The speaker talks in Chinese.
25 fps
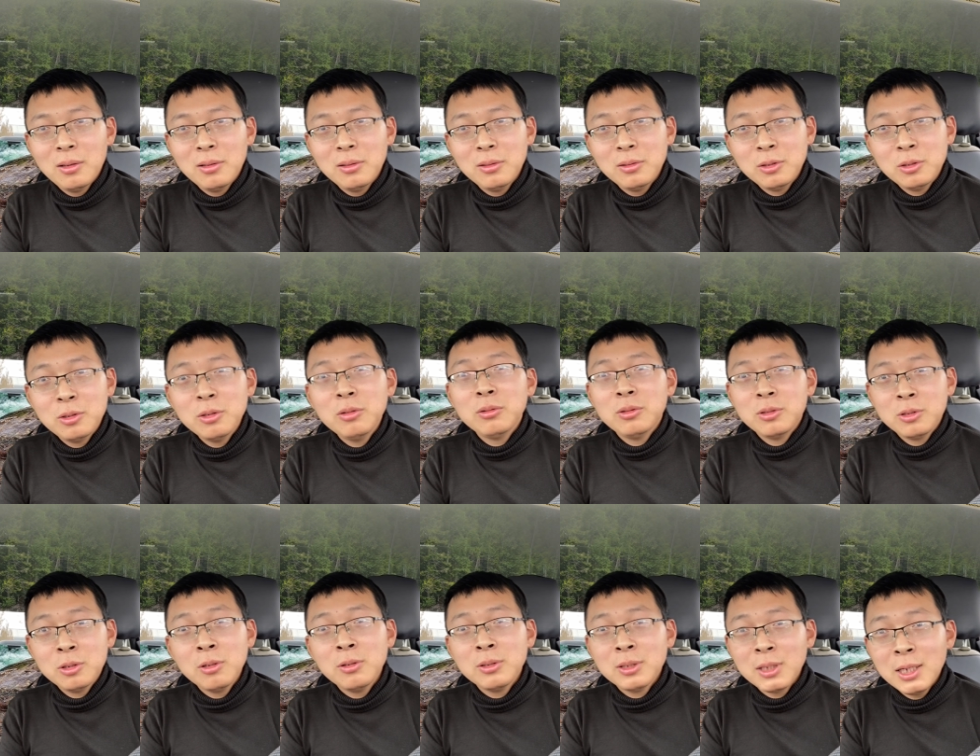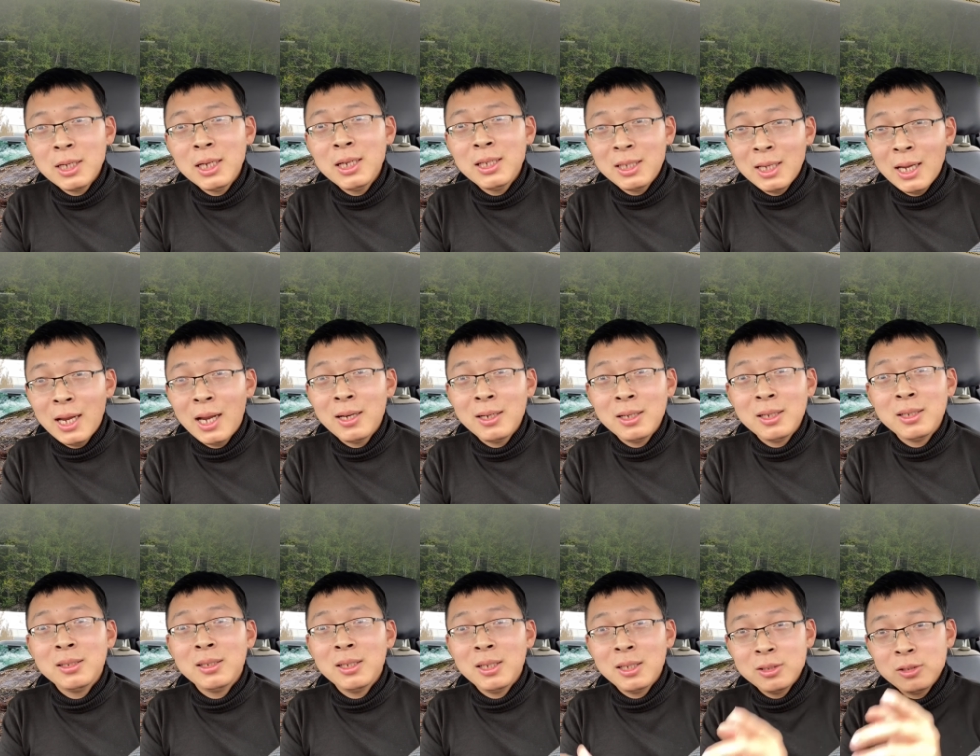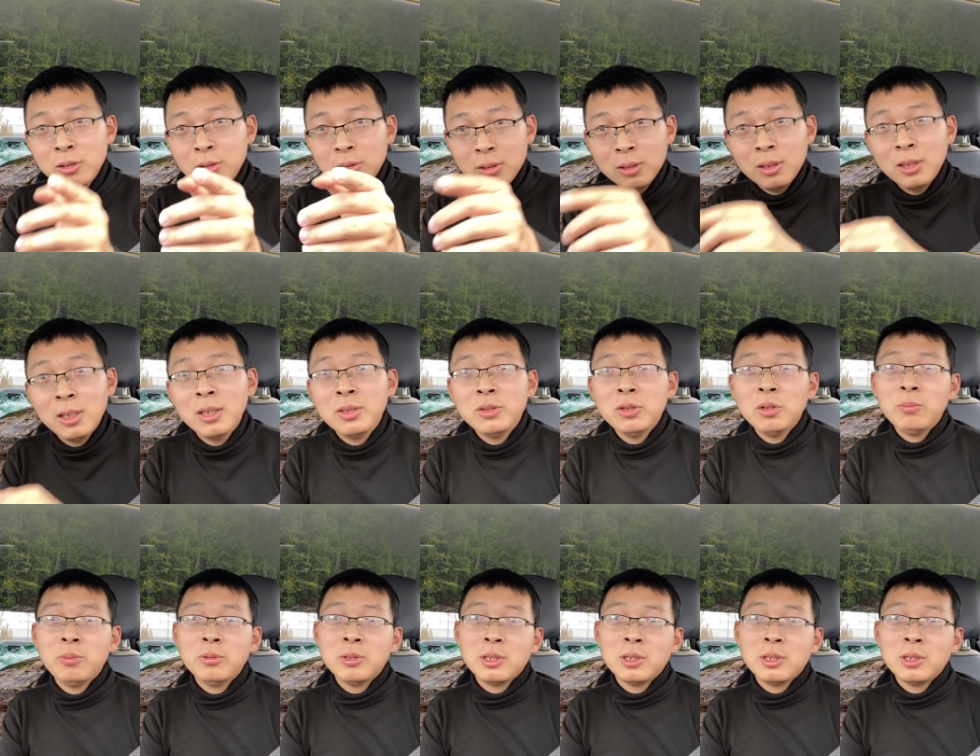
就就这一点，你你就你就不